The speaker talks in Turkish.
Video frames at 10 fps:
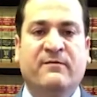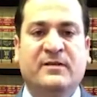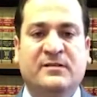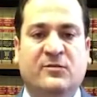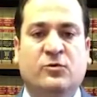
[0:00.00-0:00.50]

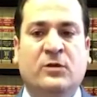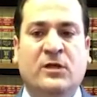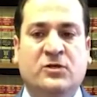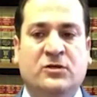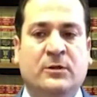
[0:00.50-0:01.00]
ve statü
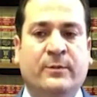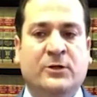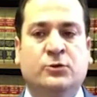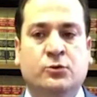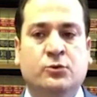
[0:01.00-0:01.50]
değişikliği
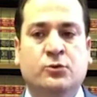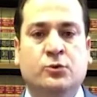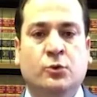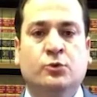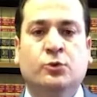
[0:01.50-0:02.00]
başvurunuzun
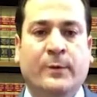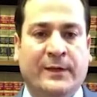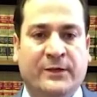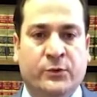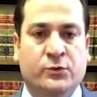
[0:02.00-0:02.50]
sonucunu
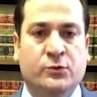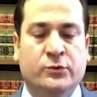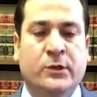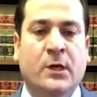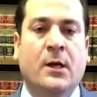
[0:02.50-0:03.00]

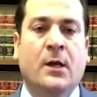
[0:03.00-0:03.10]
bekliyorsunuz.